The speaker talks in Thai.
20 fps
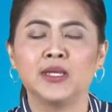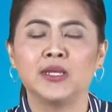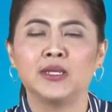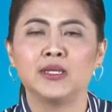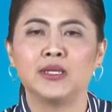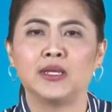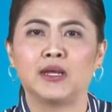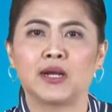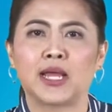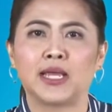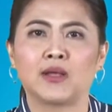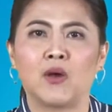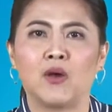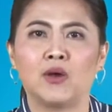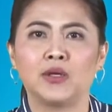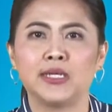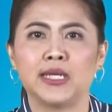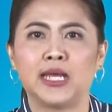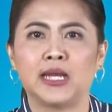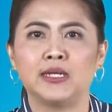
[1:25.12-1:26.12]
อย่างไรก็
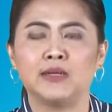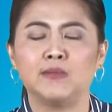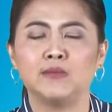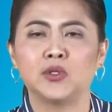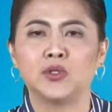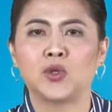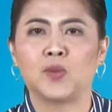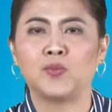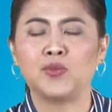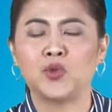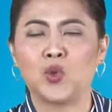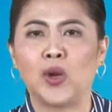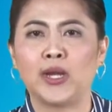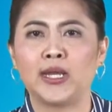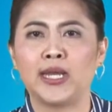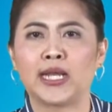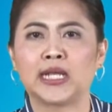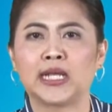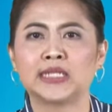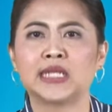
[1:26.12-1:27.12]
อย่าลืมทบทวน
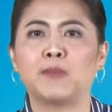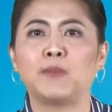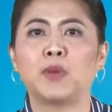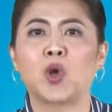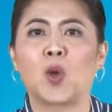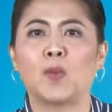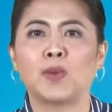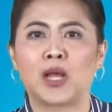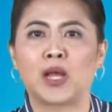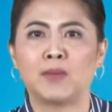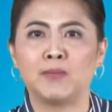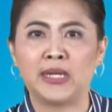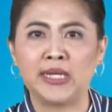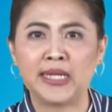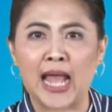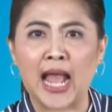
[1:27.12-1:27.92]
เอกสารประกอบการบรร